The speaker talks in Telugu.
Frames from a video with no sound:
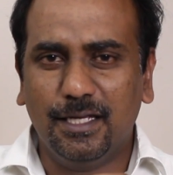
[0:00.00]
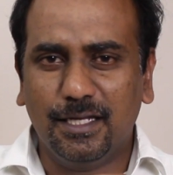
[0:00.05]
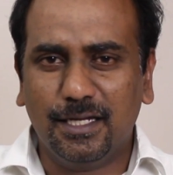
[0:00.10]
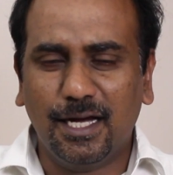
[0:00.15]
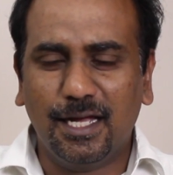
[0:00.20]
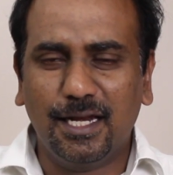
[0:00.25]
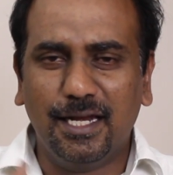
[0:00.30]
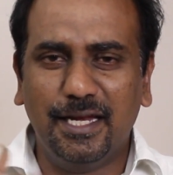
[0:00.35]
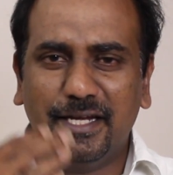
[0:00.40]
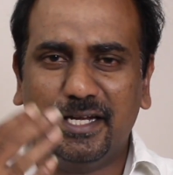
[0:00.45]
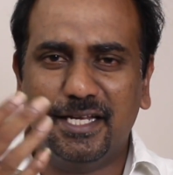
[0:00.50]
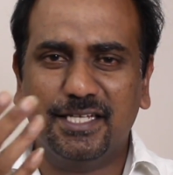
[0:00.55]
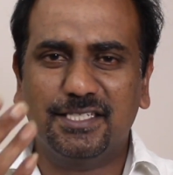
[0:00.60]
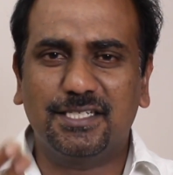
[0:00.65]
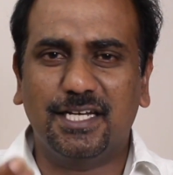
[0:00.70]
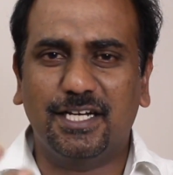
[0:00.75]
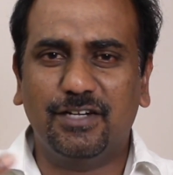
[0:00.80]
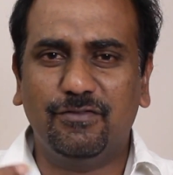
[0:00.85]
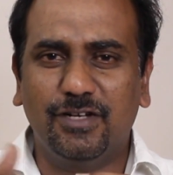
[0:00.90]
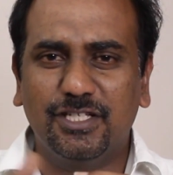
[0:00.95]
ఇంకా
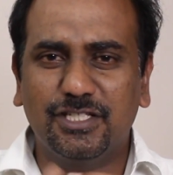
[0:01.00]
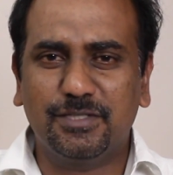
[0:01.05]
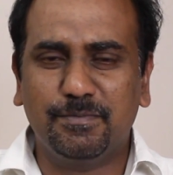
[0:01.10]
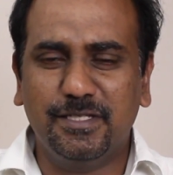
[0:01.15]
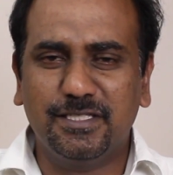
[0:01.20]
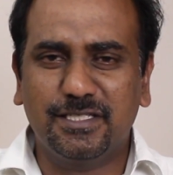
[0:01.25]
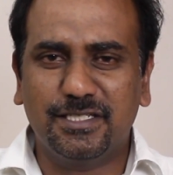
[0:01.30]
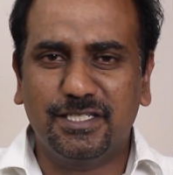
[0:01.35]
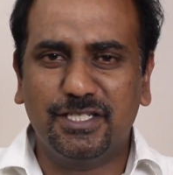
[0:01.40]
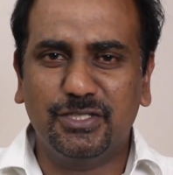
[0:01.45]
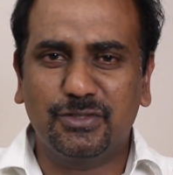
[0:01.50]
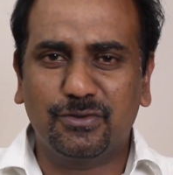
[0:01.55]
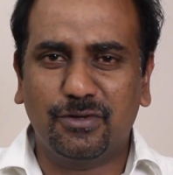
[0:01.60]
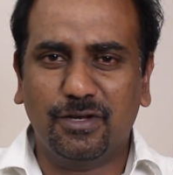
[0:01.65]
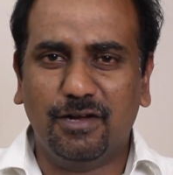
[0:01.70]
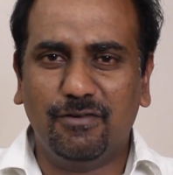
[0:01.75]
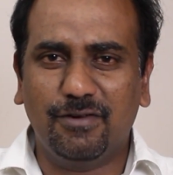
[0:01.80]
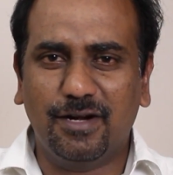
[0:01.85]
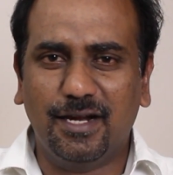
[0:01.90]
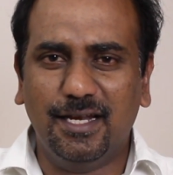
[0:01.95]
లేటెస్ట్ అడ్వాన్స్మెంట్స్
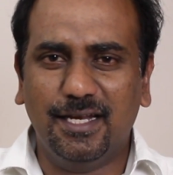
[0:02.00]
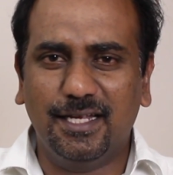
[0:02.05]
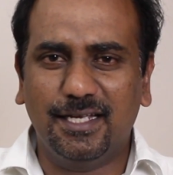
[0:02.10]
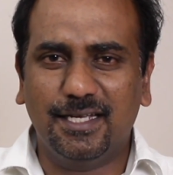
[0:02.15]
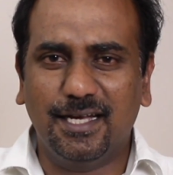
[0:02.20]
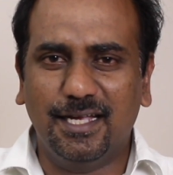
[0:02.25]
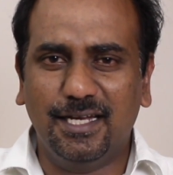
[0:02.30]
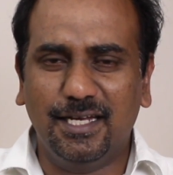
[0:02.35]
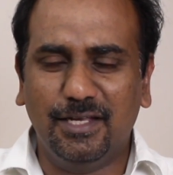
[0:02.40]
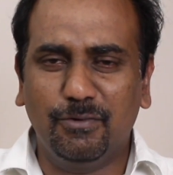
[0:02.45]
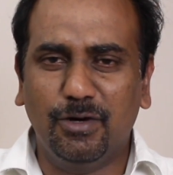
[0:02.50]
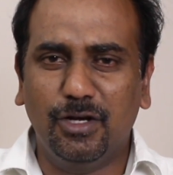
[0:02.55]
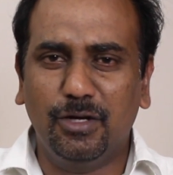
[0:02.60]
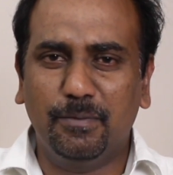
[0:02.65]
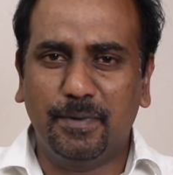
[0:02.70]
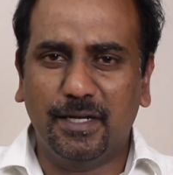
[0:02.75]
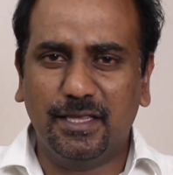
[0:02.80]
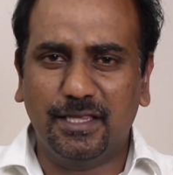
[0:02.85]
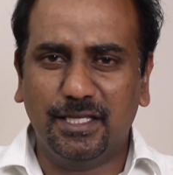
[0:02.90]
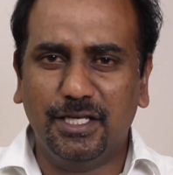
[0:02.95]
తీసుకురావడానికి కానీ వాళ్ళు
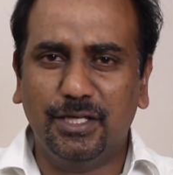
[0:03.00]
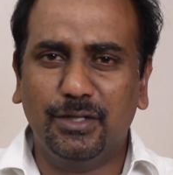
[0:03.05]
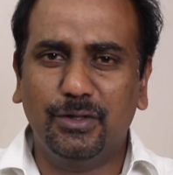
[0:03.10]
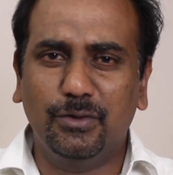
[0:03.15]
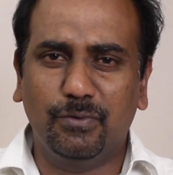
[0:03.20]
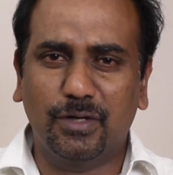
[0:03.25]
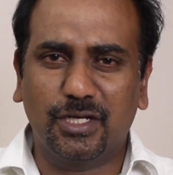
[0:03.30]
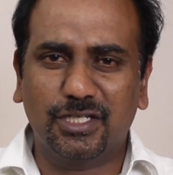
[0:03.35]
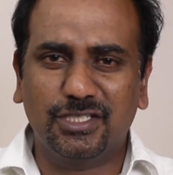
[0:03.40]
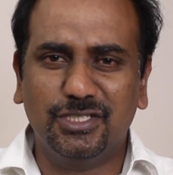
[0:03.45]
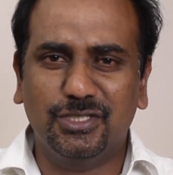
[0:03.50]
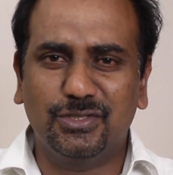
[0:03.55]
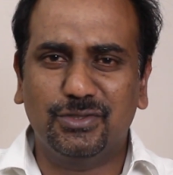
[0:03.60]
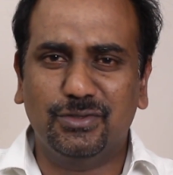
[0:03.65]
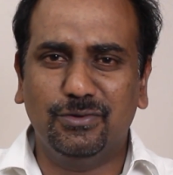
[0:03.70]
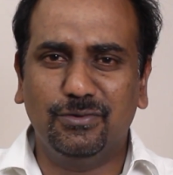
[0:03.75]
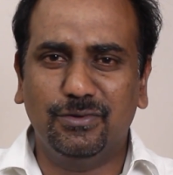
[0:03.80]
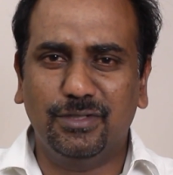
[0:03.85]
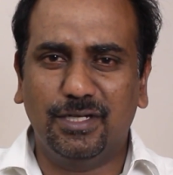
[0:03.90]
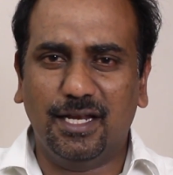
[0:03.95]
ప్రతి ఇయర్ వర్క్
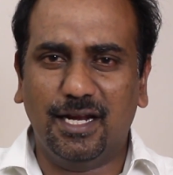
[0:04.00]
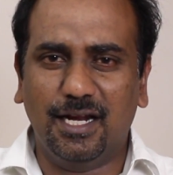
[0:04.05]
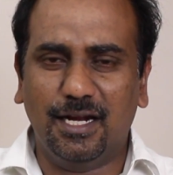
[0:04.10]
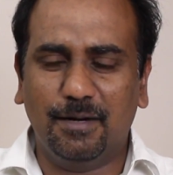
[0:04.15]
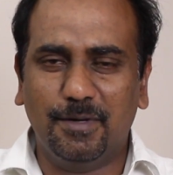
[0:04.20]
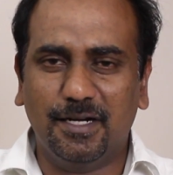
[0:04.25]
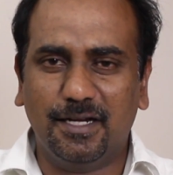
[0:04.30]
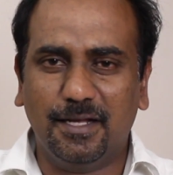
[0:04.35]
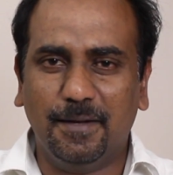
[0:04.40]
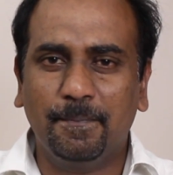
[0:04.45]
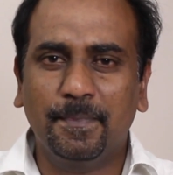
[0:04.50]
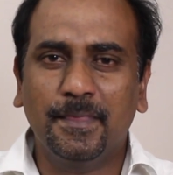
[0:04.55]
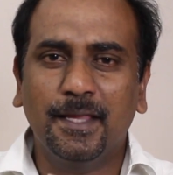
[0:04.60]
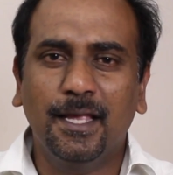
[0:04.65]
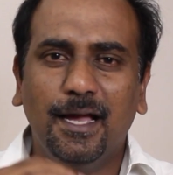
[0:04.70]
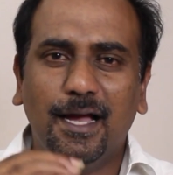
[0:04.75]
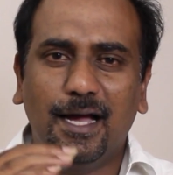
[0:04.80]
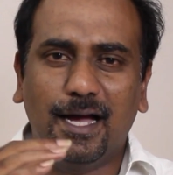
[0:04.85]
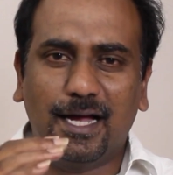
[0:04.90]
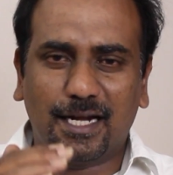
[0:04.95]
చేస్తూ ఉంటారనమాట
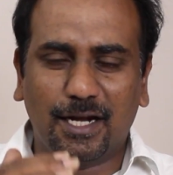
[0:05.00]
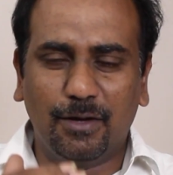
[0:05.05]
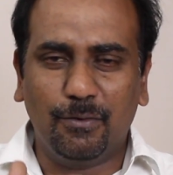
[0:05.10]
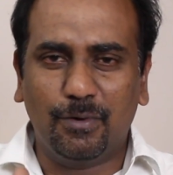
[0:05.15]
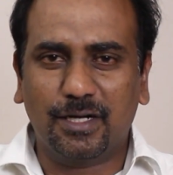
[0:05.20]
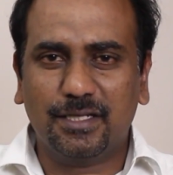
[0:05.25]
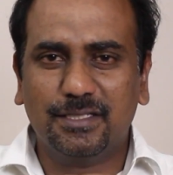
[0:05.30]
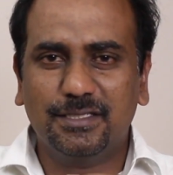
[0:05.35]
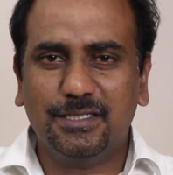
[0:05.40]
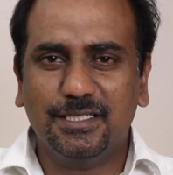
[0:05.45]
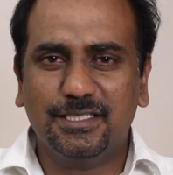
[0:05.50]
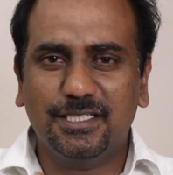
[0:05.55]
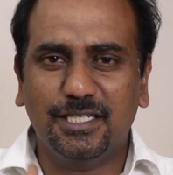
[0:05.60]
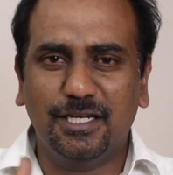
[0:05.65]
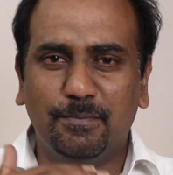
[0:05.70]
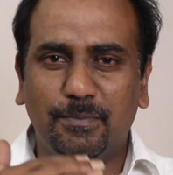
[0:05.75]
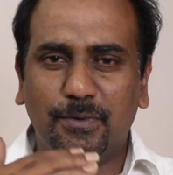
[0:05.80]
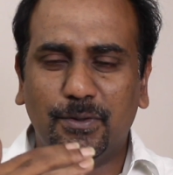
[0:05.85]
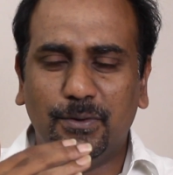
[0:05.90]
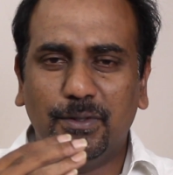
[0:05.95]
అట్లా వర్క్
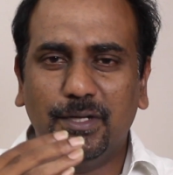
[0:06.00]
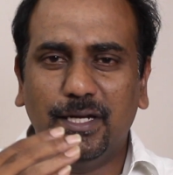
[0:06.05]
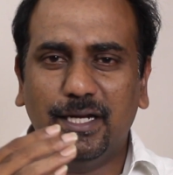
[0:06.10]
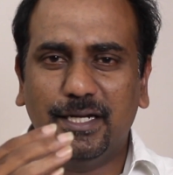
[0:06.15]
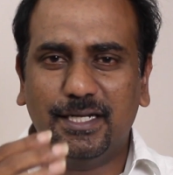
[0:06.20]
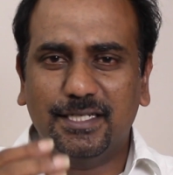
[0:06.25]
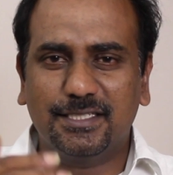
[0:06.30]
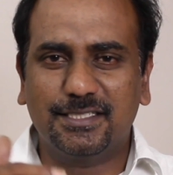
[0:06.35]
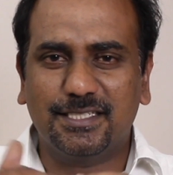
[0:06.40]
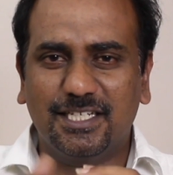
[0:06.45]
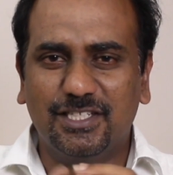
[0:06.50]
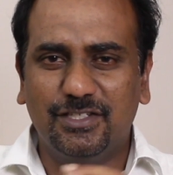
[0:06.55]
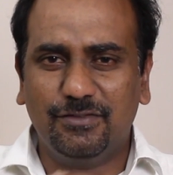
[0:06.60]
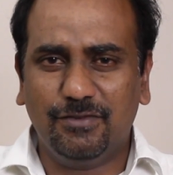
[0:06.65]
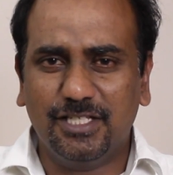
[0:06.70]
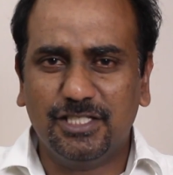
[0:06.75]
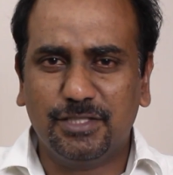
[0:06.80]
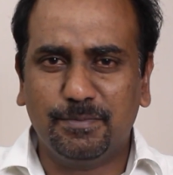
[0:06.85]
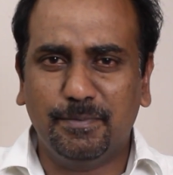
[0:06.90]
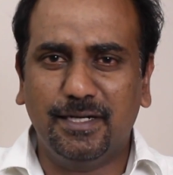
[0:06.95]
చేసినప్పుడు లేటెస్ట్
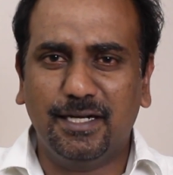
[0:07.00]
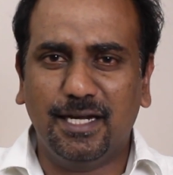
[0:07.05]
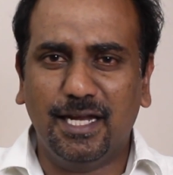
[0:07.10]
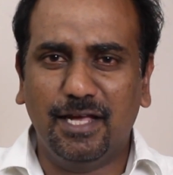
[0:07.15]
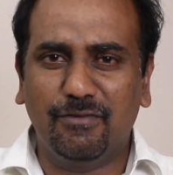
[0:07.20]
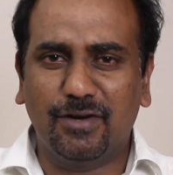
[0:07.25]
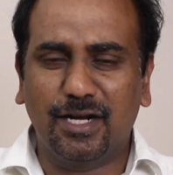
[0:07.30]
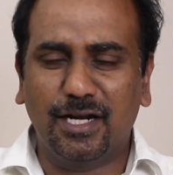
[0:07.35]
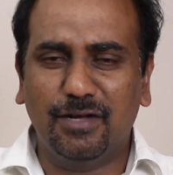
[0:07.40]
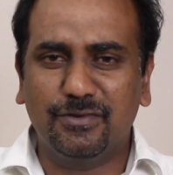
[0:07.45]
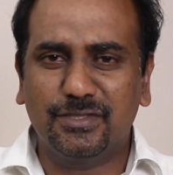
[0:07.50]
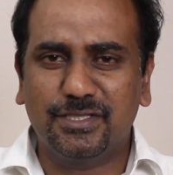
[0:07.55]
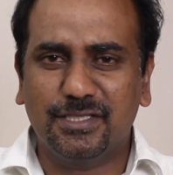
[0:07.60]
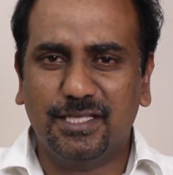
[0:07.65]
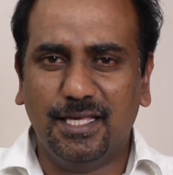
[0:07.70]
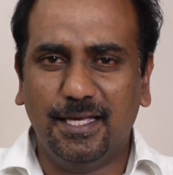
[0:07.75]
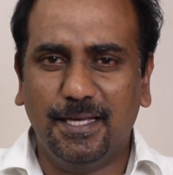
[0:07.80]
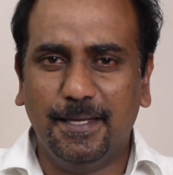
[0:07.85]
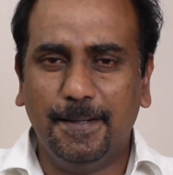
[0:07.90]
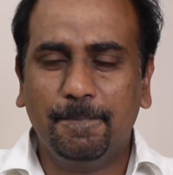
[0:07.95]
అడ్వాన్స్మెంట్లు ఏమన్నా
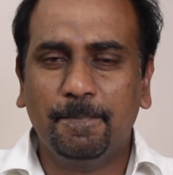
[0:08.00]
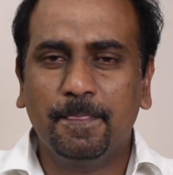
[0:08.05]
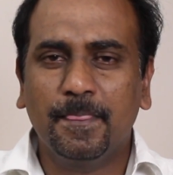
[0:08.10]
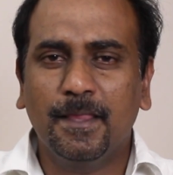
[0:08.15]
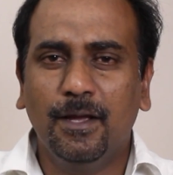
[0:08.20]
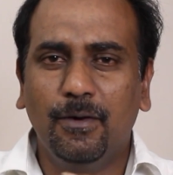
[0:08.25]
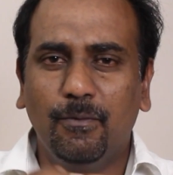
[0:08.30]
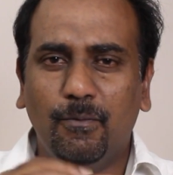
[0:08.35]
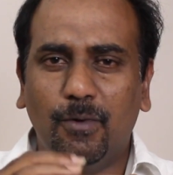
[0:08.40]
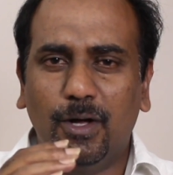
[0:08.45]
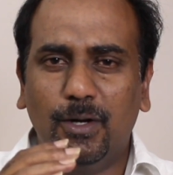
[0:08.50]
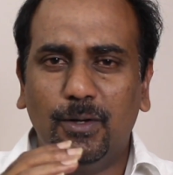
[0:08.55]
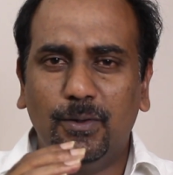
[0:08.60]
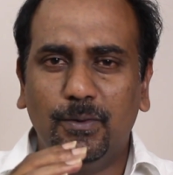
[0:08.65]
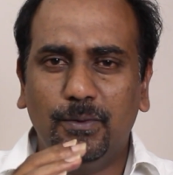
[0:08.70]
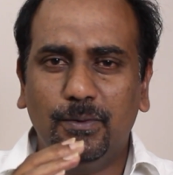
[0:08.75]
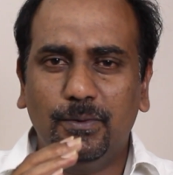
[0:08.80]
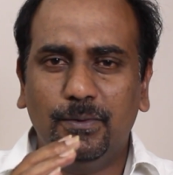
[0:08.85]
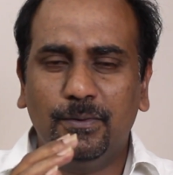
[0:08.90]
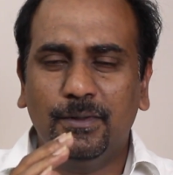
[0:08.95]
వస్తే
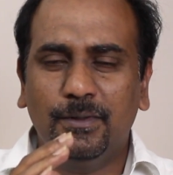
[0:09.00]
వాళ్ళు